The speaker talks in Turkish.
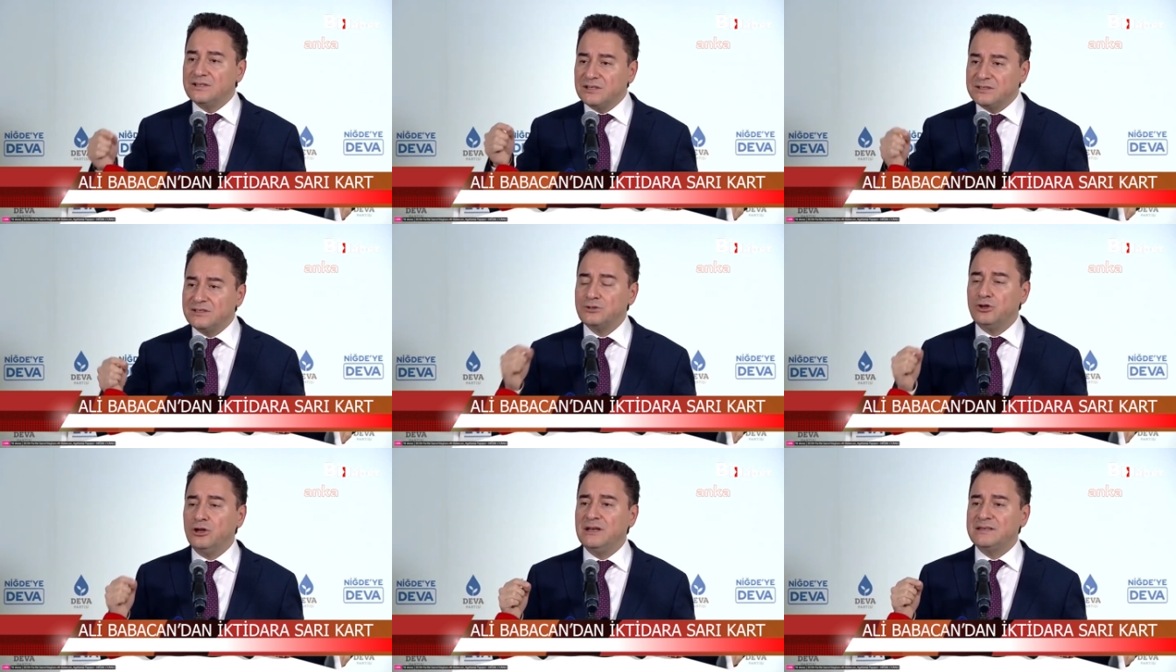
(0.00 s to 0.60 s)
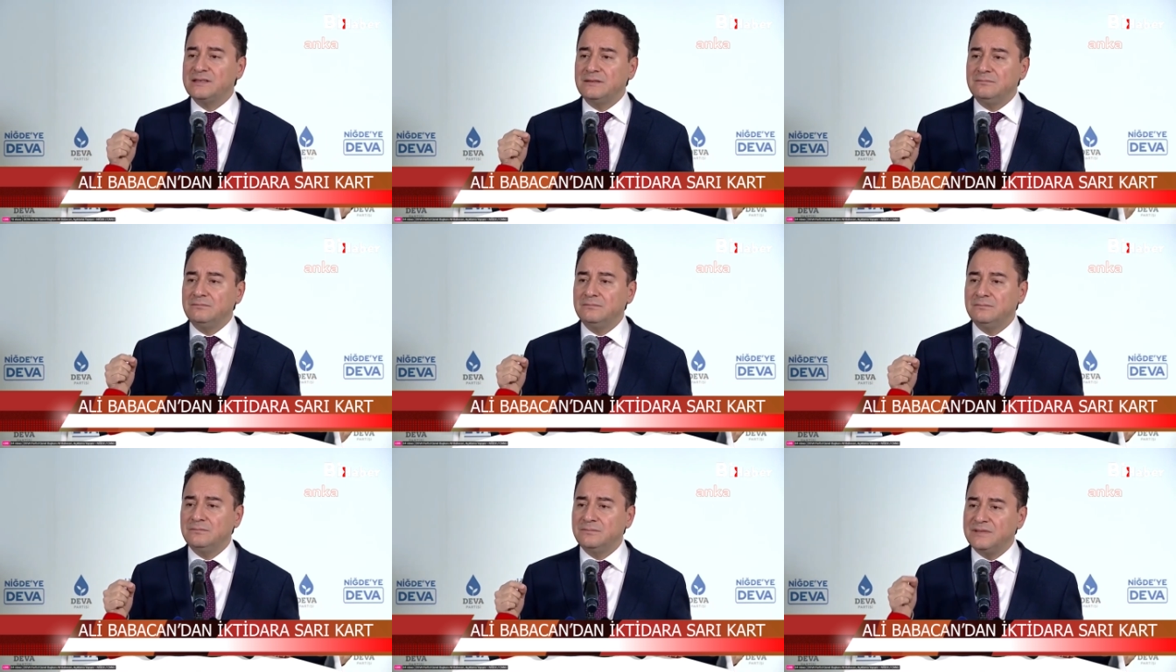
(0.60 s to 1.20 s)
Çıksın
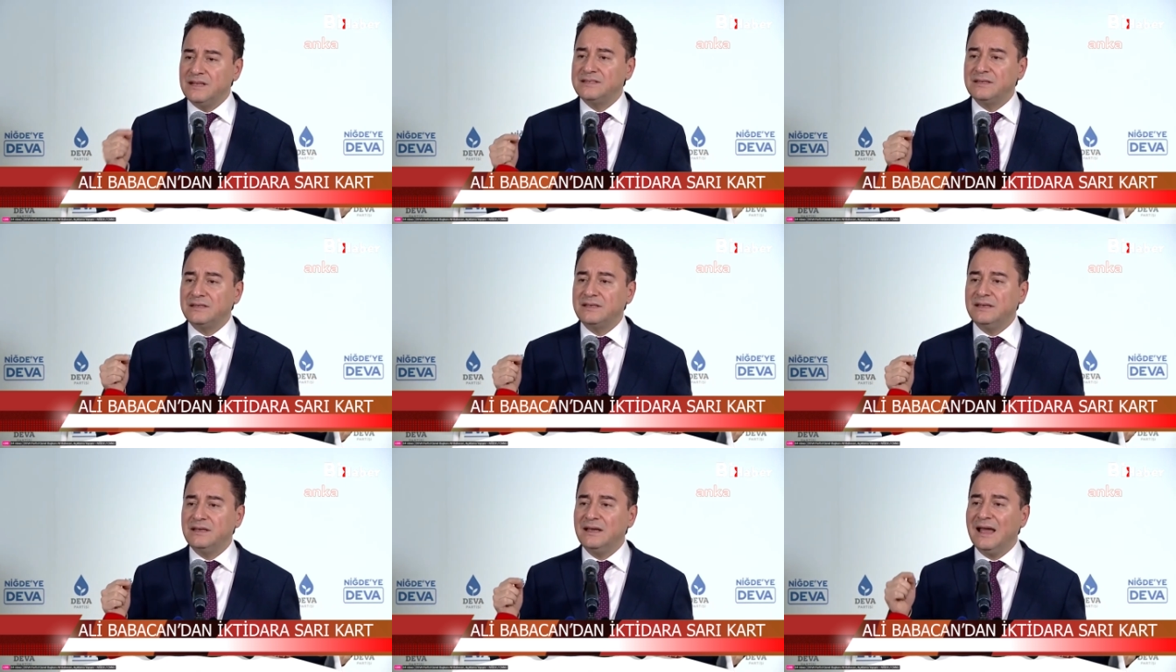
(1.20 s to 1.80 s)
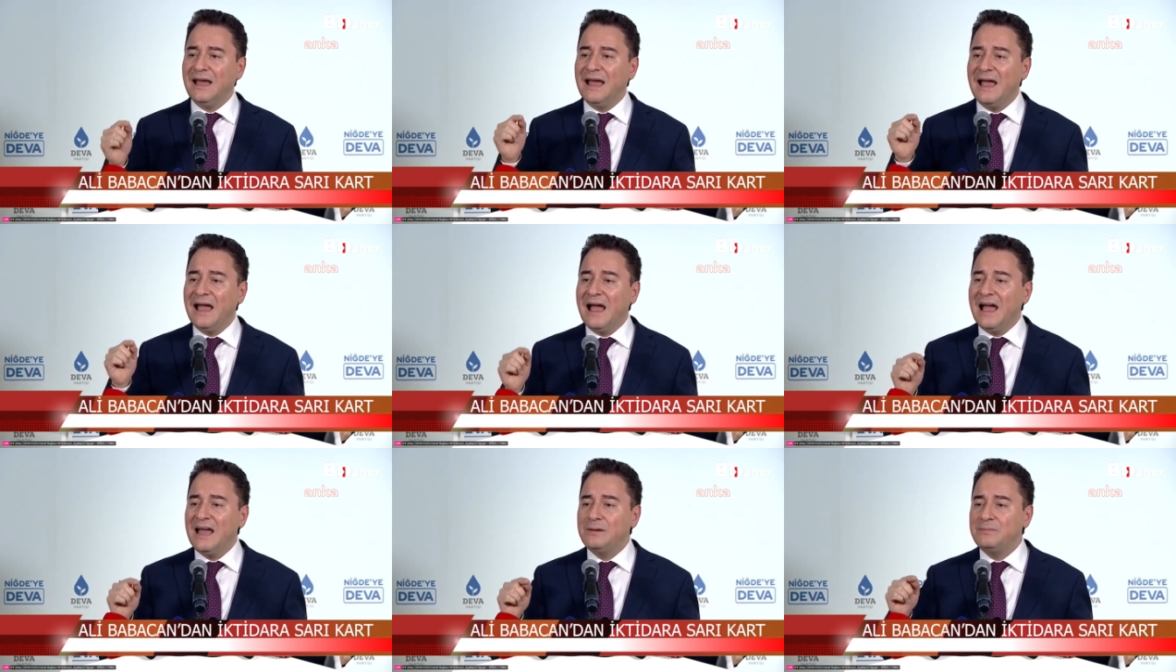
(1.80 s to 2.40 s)
söylesin, desin ki
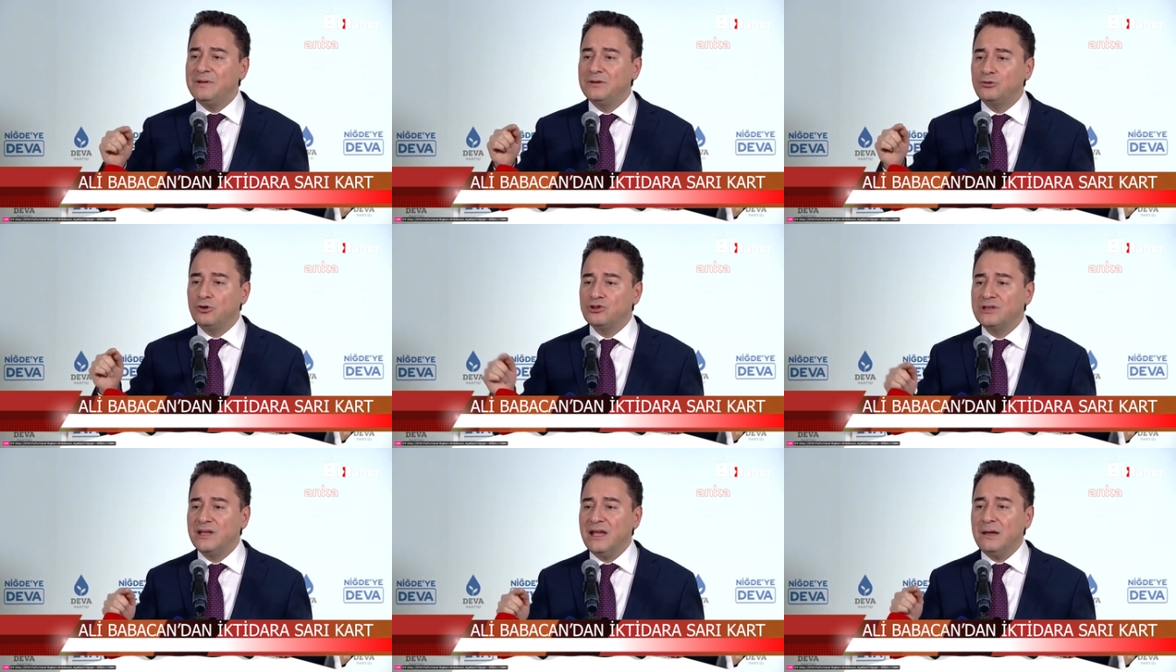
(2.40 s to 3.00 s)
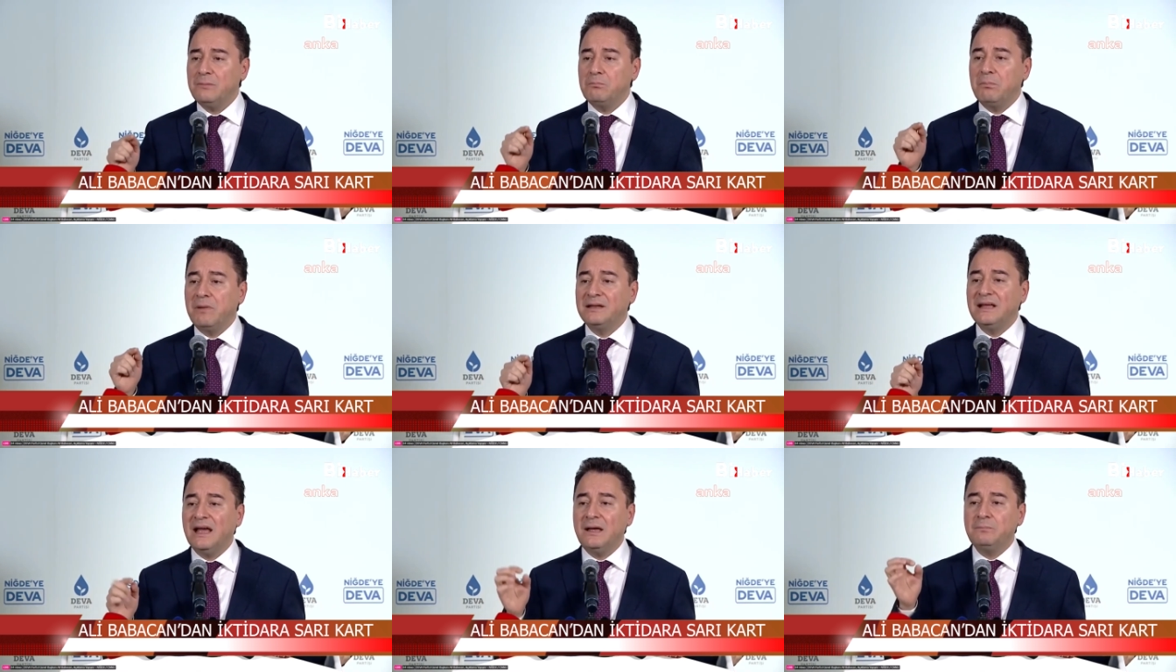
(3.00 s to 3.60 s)
her bir köşeye
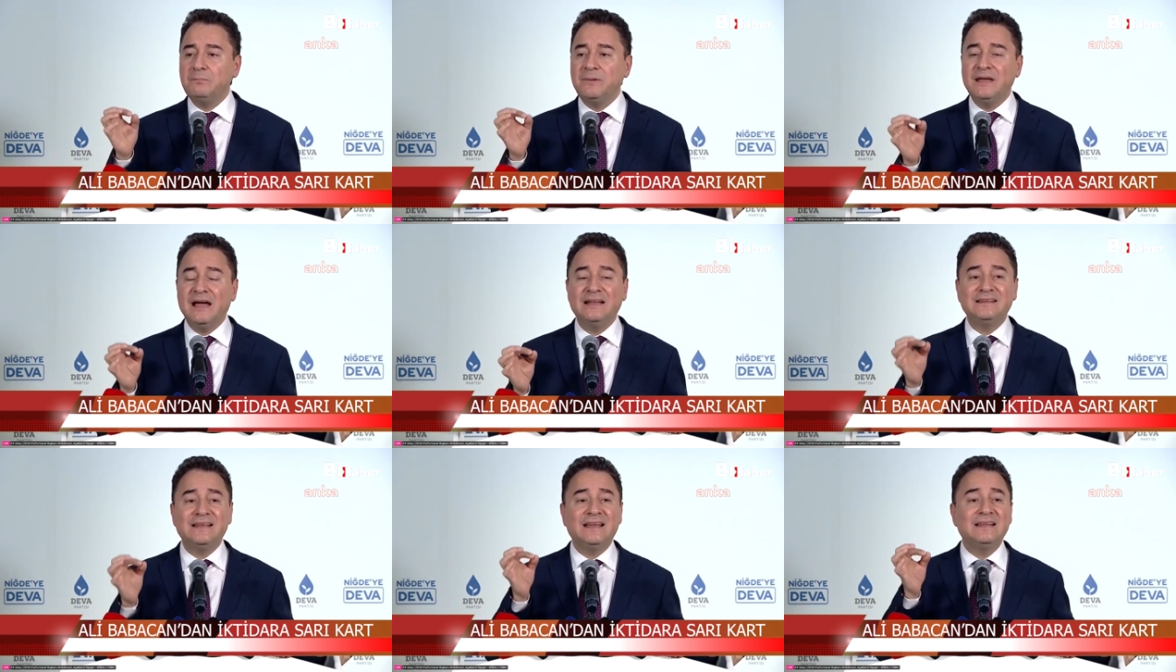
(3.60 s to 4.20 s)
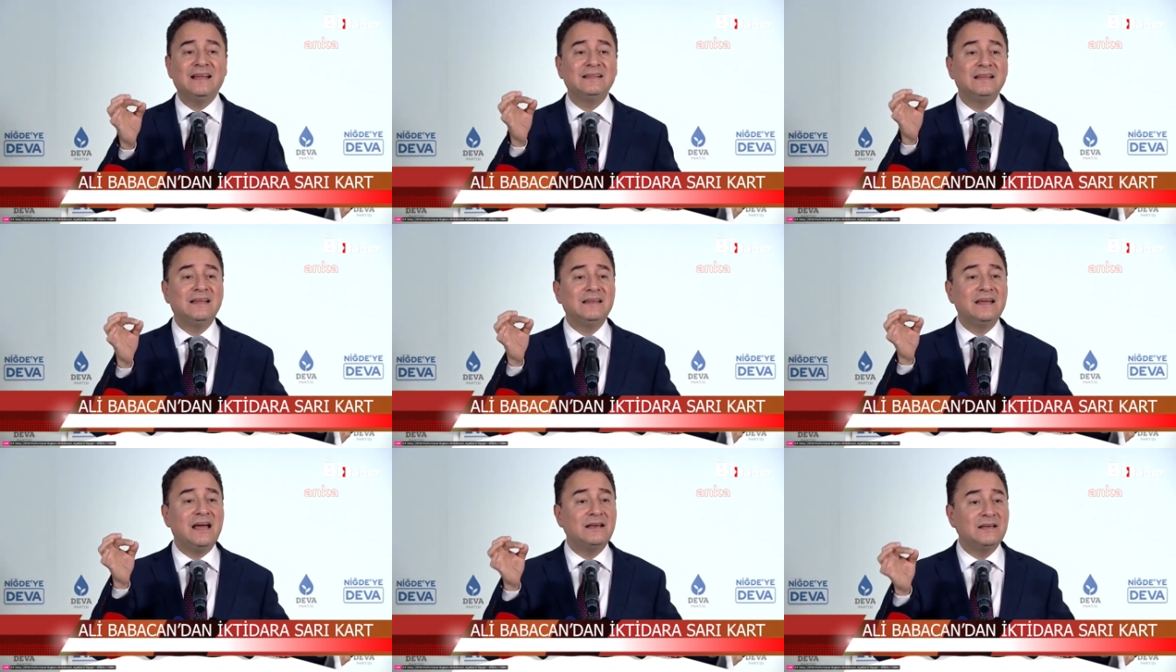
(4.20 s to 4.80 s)
bana biat
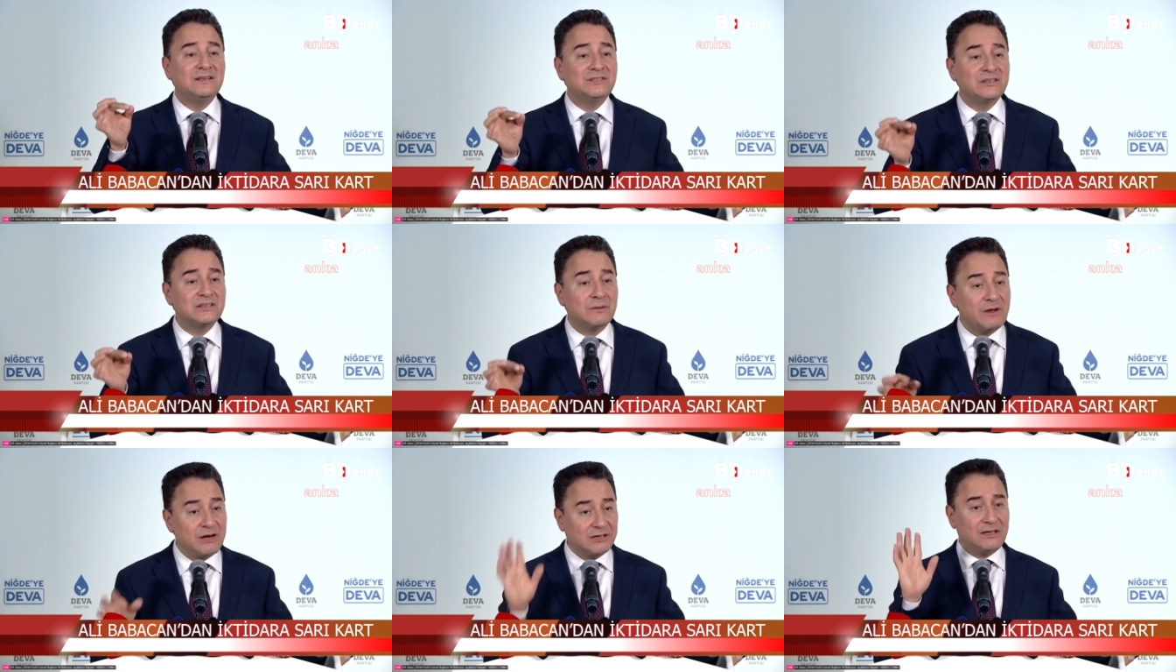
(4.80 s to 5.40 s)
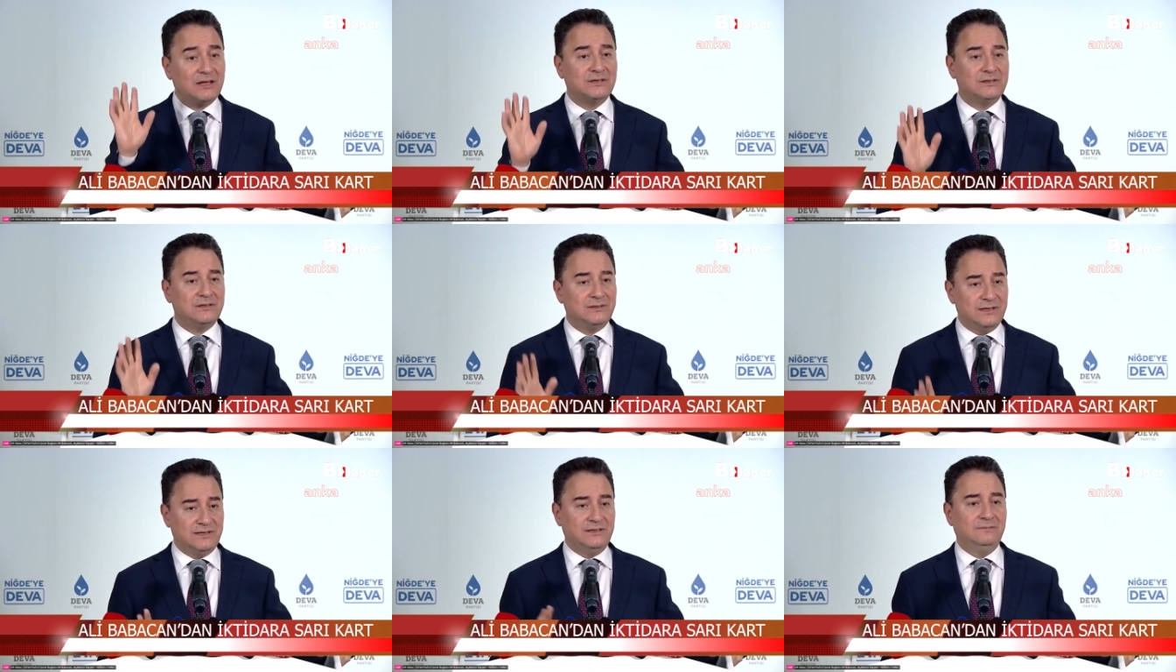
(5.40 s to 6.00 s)
edenleri yerleştireceğim
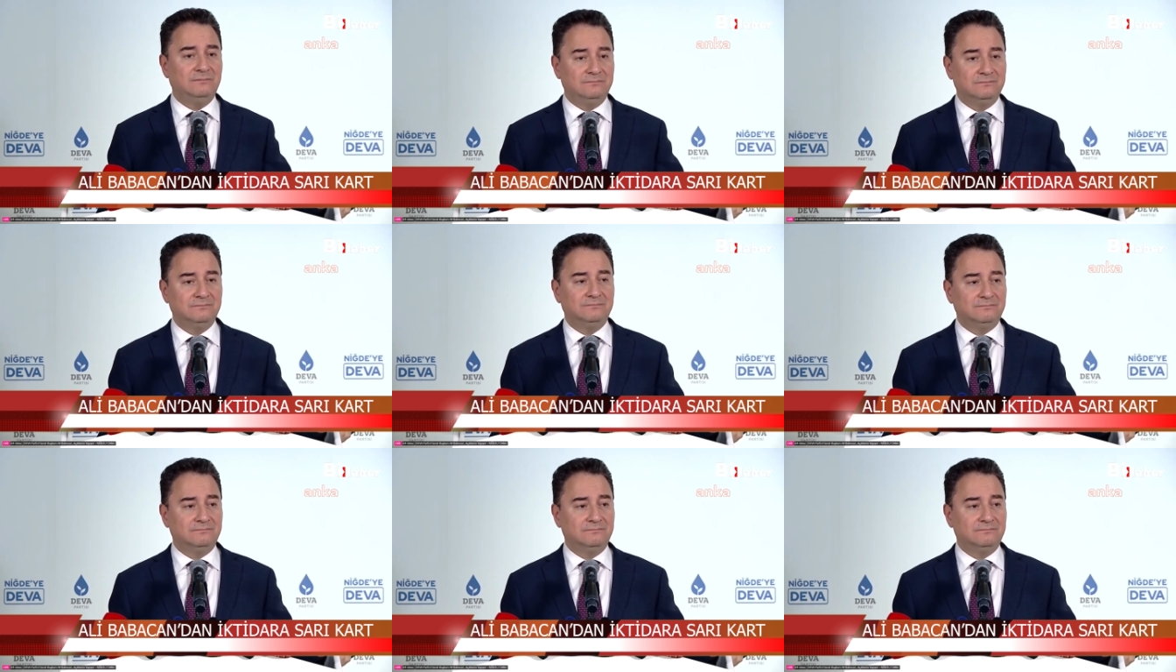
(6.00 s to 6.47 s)
arkadaş desin.